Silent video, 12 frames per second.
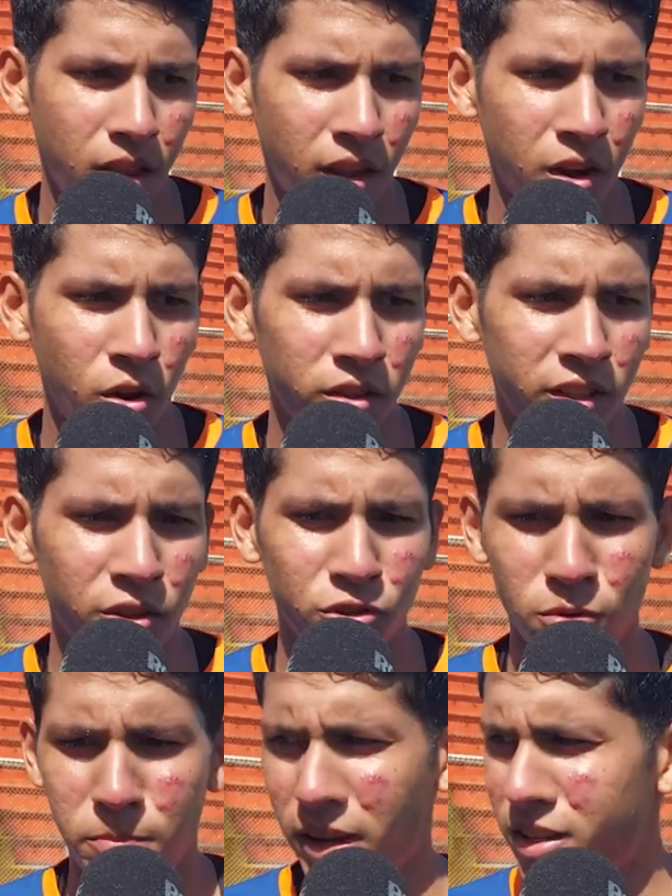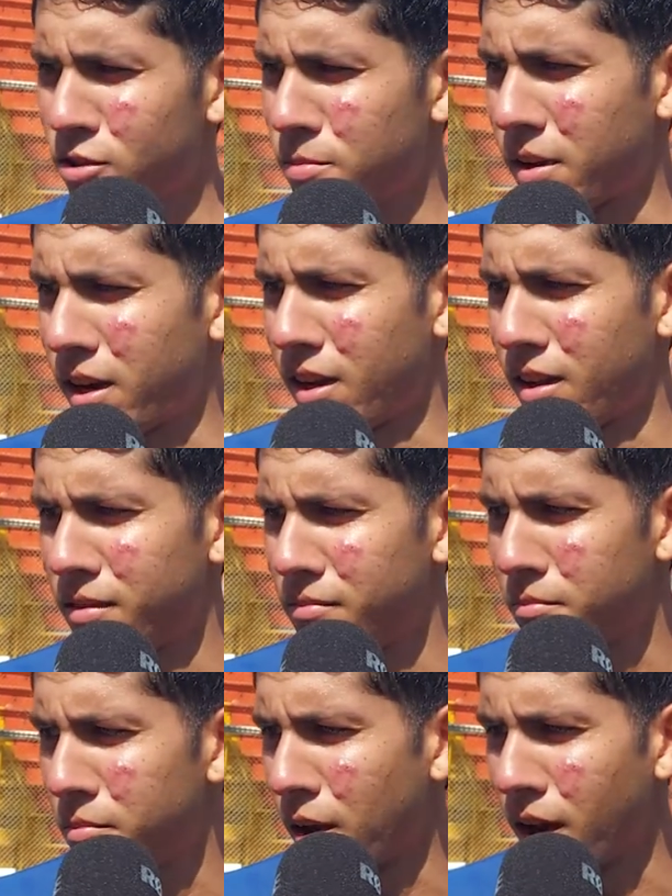eh, los entrenos son para eso, para,
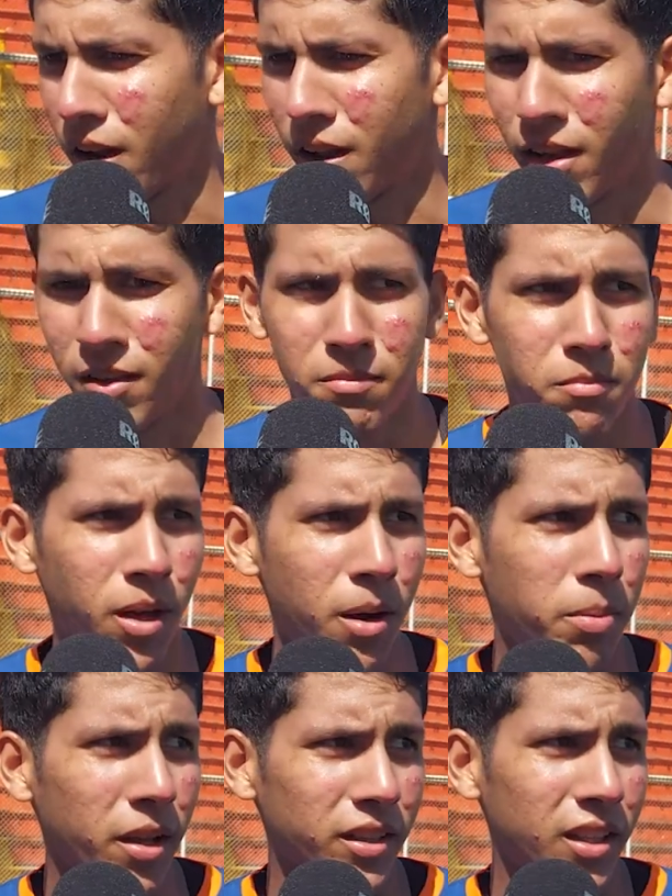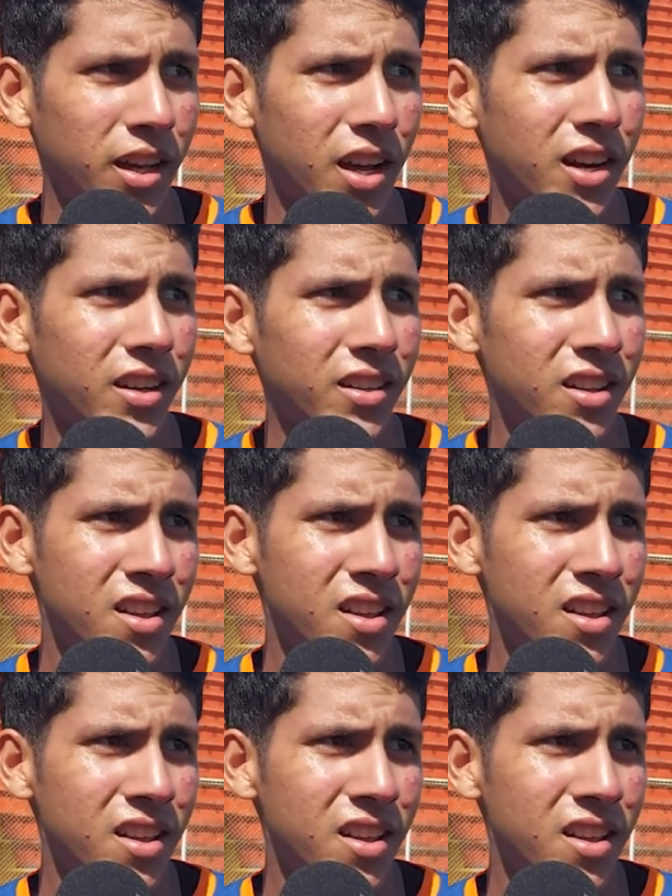para, para practicar,